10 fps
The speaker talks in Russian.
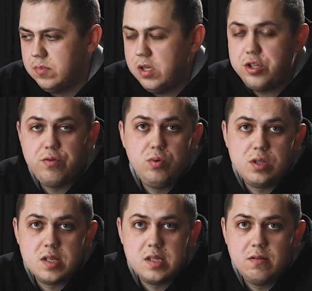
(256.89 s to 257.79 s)
Для чего
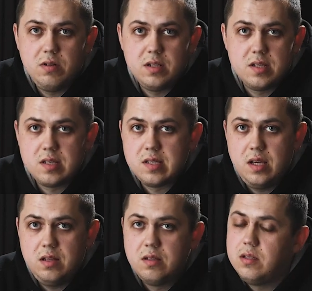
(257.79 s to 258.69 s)
создавался
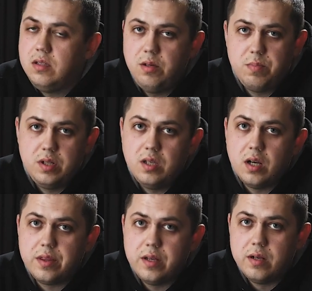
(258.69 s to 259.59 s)
сайт,
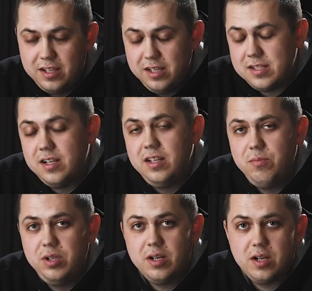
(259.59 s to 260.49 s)
непонятно. Если
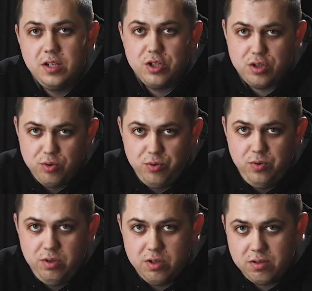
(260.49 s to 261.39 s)
они меня, конечно,
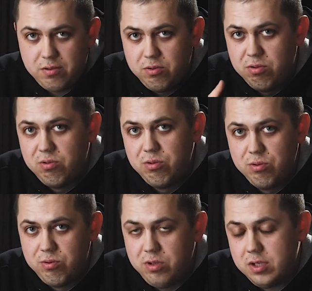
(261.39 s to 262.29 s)
увидят, ну, ну,
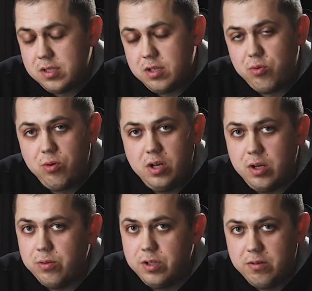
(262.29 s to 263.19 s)
ну я
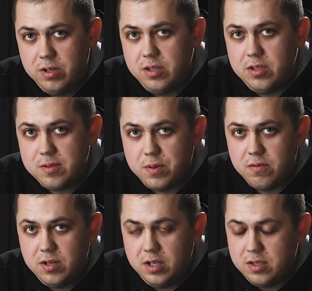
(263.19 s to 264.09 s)
заругаю, давайте
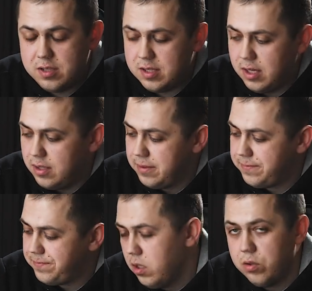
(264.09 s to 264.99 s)
исправляйте сайт.
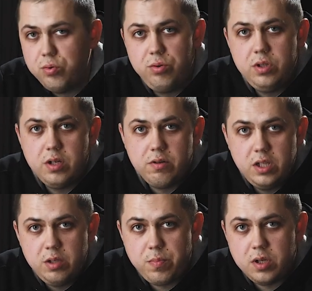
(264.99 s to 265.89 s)
Ну и
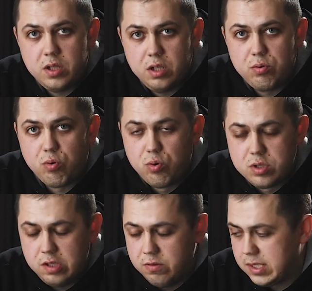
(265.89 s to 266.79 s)
давайте про дату
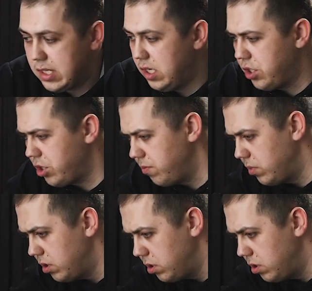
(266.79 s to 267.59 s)
розлива скажем.